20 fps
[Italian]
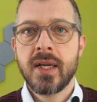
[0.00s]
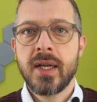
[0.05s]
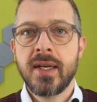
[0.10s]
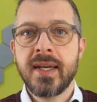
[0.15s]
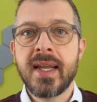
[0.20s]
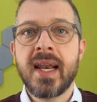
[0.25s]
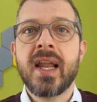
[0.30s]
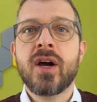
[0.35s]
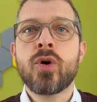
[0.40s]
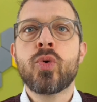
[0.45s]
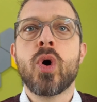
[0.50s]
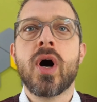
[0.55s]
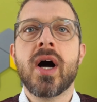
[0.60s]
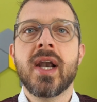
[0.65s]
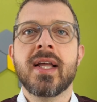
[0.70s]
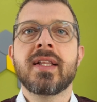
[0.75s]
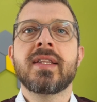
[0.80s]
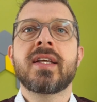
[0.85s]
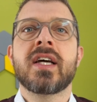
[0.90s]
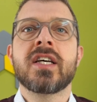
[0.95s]
nella
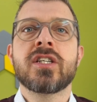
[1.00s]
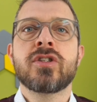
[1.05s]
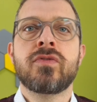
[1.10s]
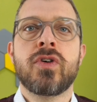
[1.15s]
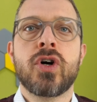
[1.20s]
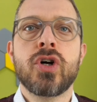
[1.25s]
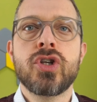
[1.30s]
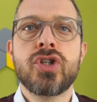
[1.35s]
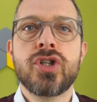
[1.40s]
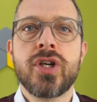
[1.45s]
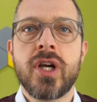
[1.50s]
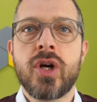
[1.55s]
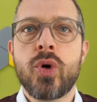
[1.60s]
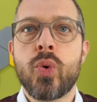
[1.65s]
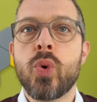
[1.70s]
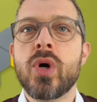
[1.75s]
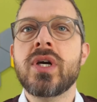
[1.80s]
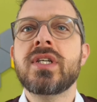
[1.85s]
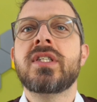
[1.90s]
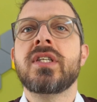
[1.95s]
quale andrà a svolgere
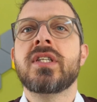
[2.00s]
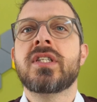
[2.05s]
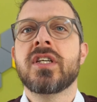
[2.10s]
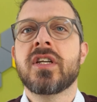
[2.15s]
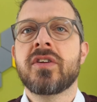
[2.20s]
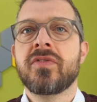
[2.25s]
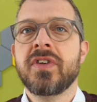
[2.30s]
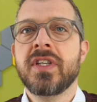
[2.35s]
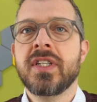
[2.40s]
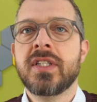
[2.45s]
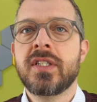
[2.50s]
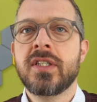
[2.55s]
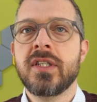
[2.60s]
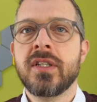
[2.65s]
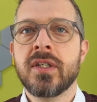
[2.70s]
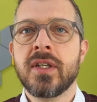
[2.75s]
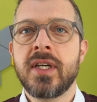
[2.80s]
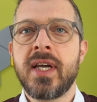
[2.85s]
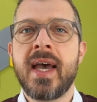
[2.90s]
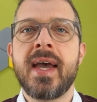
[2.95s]
questi
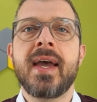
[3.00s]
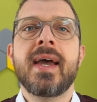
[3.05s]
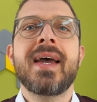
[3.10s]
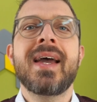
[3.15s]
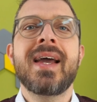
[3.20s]
servizi e